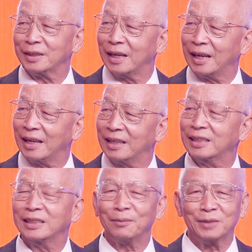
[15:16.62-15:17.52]
à,
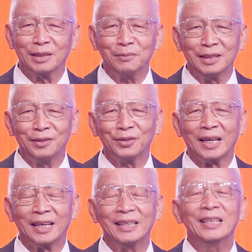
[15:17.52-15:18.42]
990 à, đô
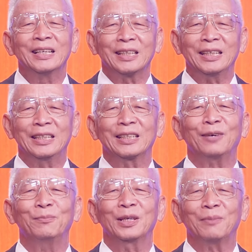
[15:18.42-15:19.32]
la thì
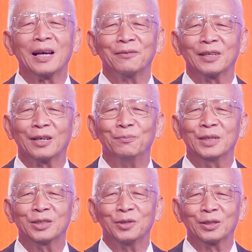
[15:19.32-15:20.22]
không bị bắt và không
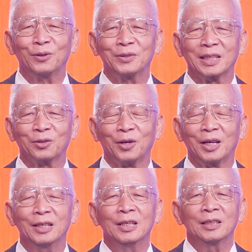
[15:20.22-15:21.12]
bị truy tố ra
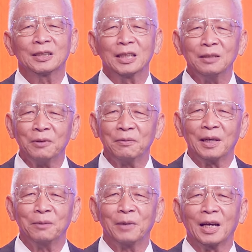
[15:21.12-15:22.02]
tòa. Chính vì
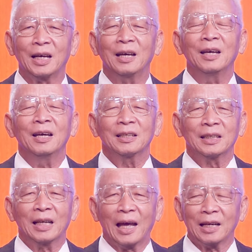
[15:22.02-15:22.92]
vậy mà
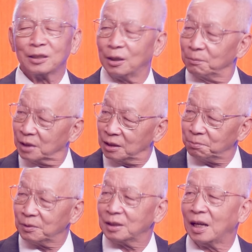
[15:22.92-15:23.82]
nạn trộm cướp
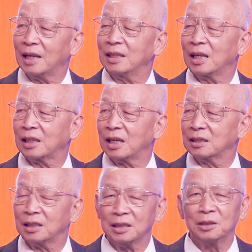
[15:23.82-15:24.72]
nó đã gia tăng
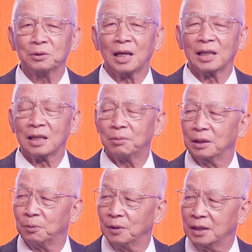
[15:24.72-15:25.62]
rất nhiều tại các thành
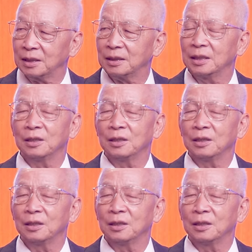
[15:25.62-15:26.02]
phố lớn.